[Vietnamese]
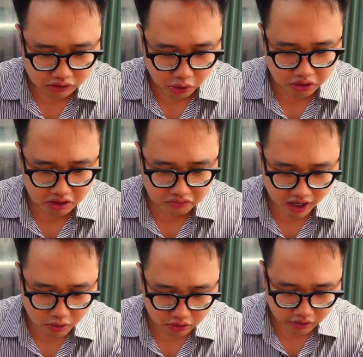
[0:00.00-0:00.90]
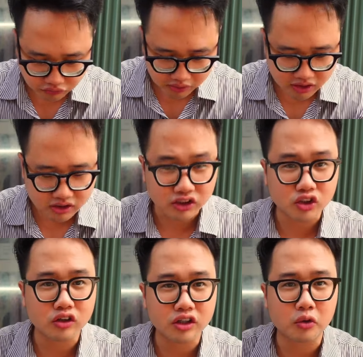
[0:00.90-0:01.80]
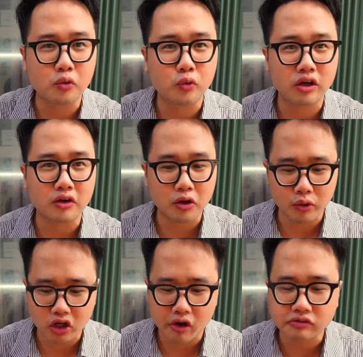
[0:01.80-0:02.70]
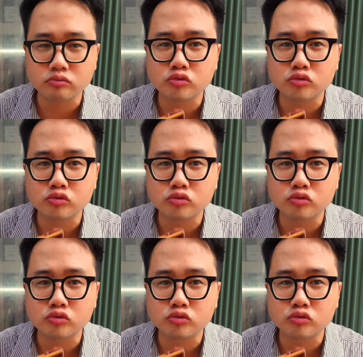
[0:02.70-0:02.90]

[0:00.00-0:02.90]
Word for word: Nhiều thịt phải luôn Mà chắc chỉ cho người người khách quen thôi